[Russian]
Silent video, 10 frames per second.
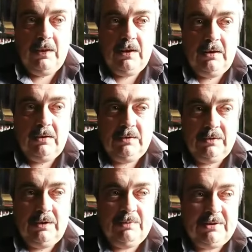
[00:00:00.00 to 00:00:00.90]
э,
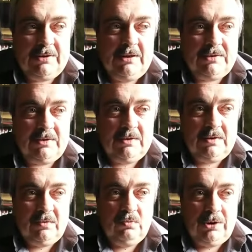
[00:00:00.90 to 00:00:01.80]
непосредственно, ну
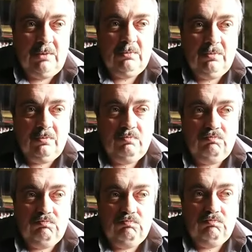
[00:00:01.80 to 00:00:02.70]
вот нам
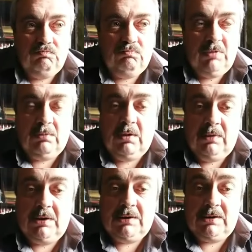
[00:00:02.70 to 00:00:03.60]
на
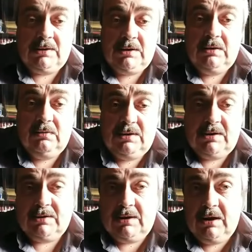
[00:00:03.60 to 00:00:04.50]
момент исследования
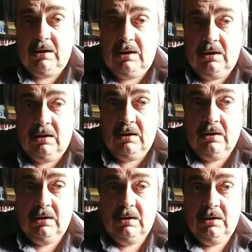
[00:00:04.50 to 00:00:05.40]
состояния
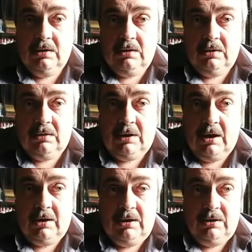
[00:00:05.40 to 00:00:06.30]
э, как
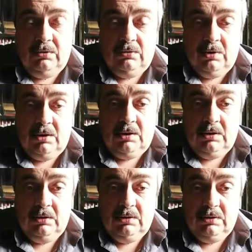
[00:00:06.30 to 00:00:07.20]
индивидуально
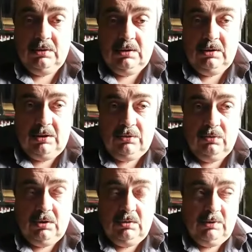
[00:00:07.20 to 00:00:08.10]
одной
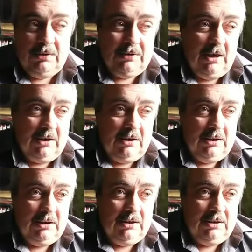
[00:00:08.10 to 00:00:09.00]
рыбы, так
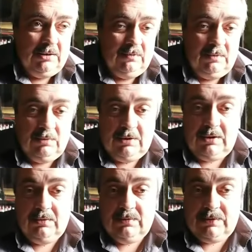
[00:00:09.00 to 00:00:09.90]
и выборки
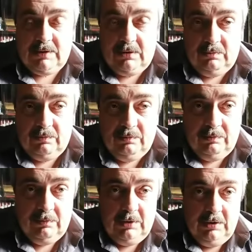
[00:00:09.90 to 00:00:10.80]
в целом.
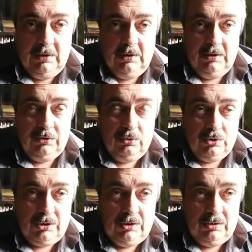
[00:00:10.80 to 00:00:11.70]

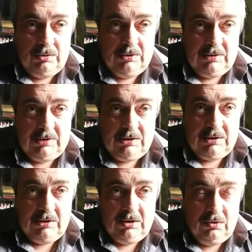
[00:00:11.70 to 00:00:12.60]
Тоже достаточно
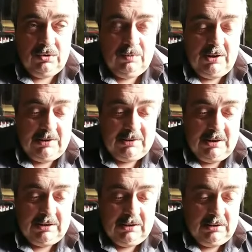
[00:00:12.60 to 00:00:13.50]
хороший
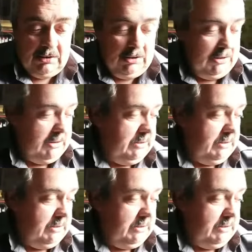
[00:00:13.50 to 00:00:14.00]
показатель. И